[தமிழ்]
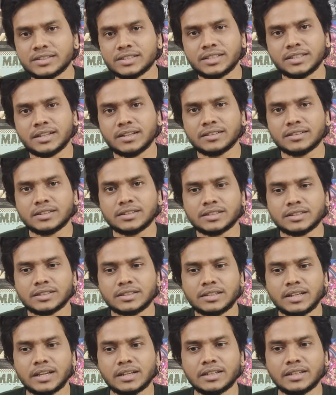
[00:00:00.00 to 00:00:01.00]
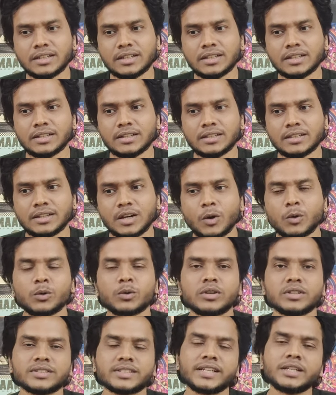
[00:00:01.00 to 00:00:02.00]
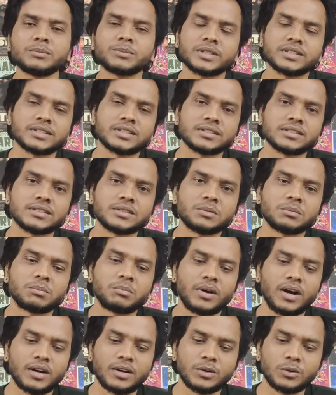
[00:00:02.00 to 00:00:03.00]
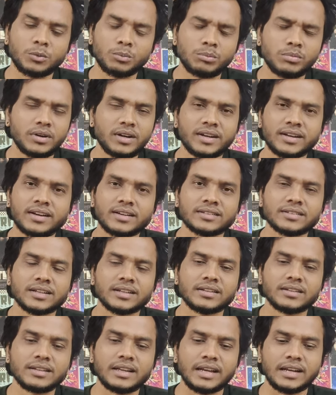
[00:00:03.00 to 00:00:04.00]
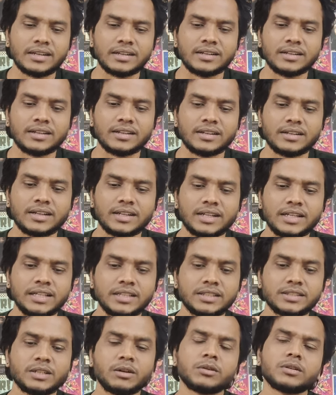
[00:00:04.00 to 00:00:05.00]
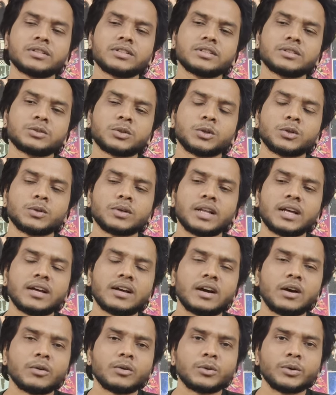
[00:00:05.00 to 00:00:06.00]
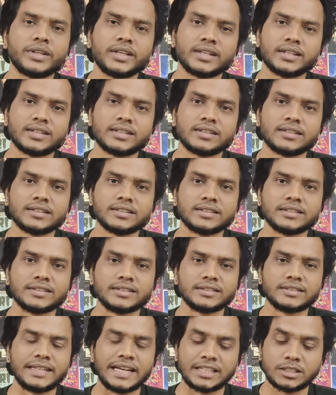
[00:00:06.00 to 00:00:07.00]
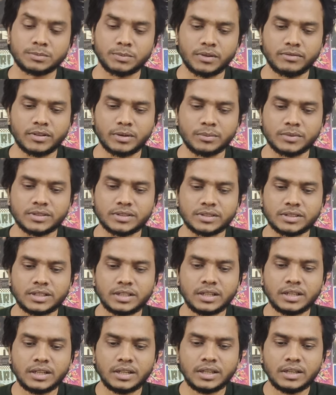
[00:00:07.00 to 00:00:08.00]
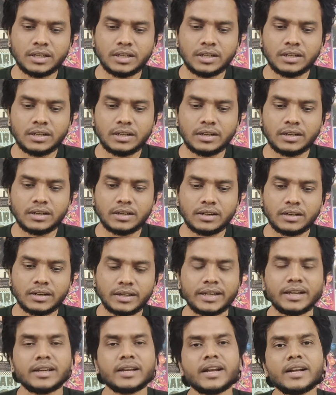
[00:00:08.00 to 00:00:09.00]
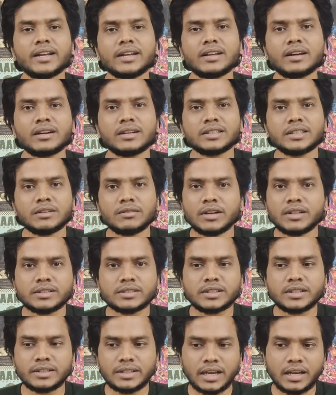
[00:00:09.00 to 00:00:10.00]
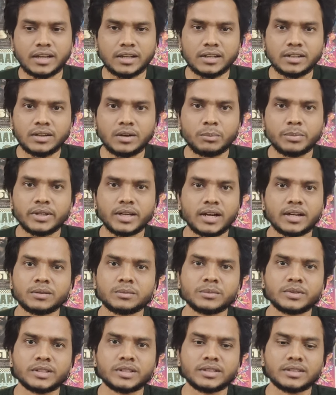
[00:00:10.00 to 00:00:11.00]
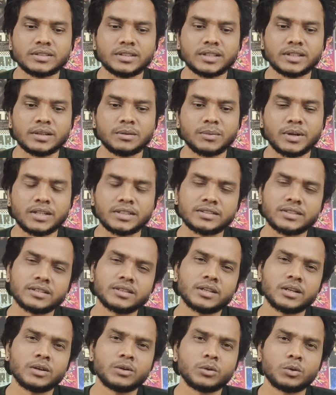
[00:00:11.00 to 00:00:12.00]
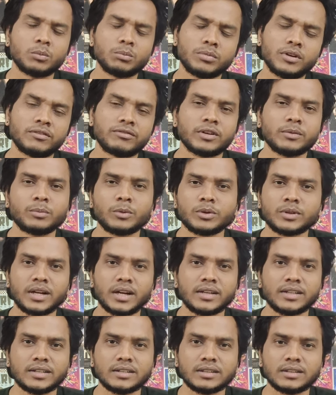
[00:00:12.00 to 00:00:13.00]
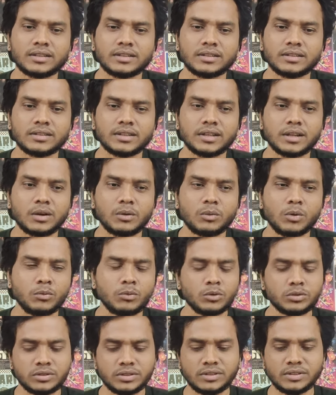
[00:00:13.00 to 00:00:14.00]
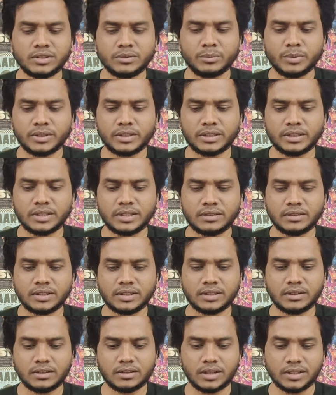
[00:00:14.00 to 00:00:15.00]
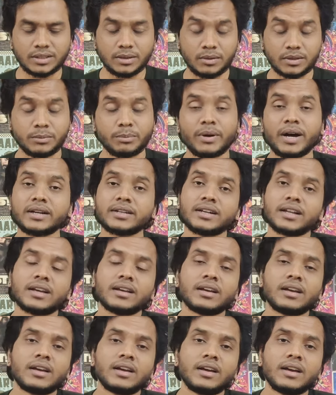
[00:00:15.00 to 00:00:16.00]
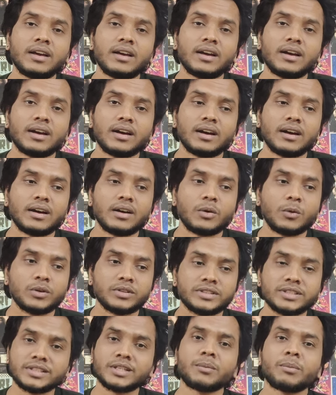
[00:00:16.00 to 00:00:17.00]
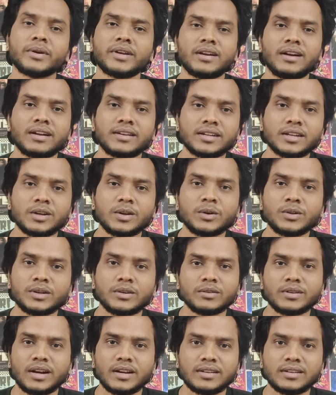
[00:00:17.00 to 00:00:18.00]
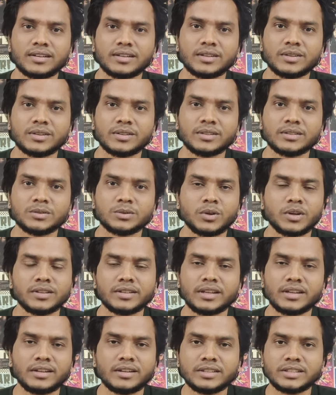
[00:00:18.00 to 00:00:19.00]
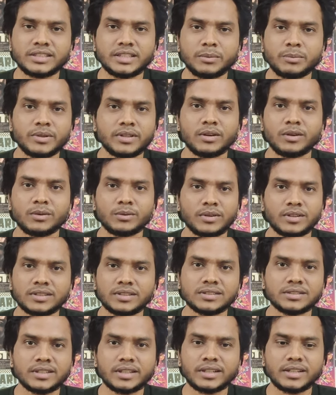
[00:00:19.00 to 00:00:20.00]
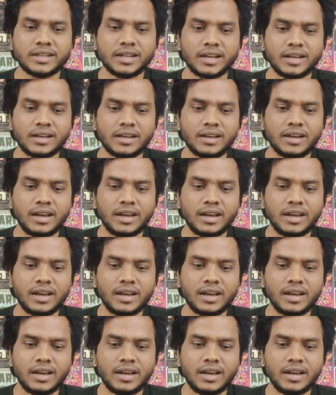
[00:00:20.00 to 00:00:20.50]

எனர்ஜெட்டிக்காக இருந்துச்சு அண்டு uh, அவரோட ஸ்க்ரீன் ப்ரெசன்ஸ் பார்க்க ரொம்ப அழகாக இருந்தார் அண்டு uh, இது தவிர்த்து சொல்லணுன்னா அவருடைய அந்த டான்ஸ் பர்ஃபார்மன்ஸ் uh, என்னை கேட்டிங்கன்னா இந்த வயசில் யாராலையும் அப்படி ஆட முடியாது ஏன்னா மனுஷன் அந்தளவுக்கு ரொம்ப எஃபர்ட் போட்டு ஆடி இருக்கார் ஏன்னா ஒவ்வொரு சீன்லையும் பார்த்தீங்கன்னா அவருக்கு அந்த அந்த பாட்டில் ஒரு சின்ன பையன் ஆடுற அளவுக்கு அவர் ஆடுறாரு அவர் ஸோ அந்த எனர்ஜி எப்படி தான் அவருக்கு வருதுன்னு தெரியல